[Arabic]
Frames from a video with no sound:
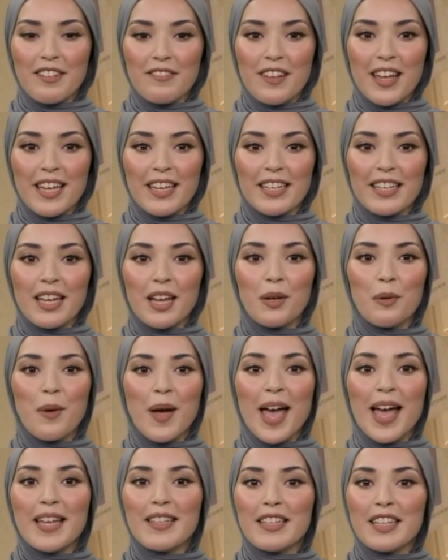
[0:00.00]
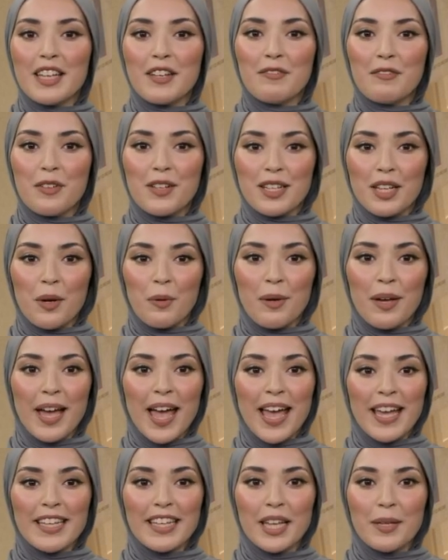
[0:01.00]
ذلك يعادل الحصول
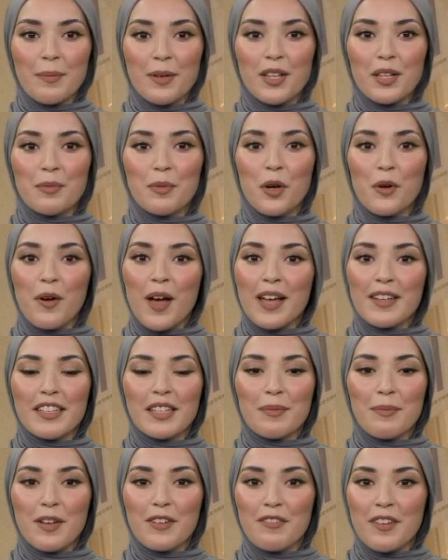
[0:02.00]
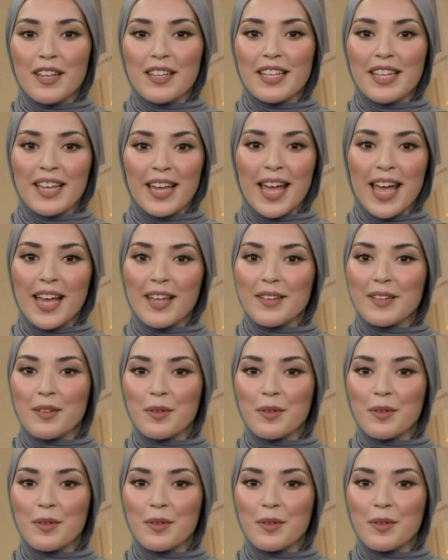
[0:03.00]
على مجموعة المفاتيح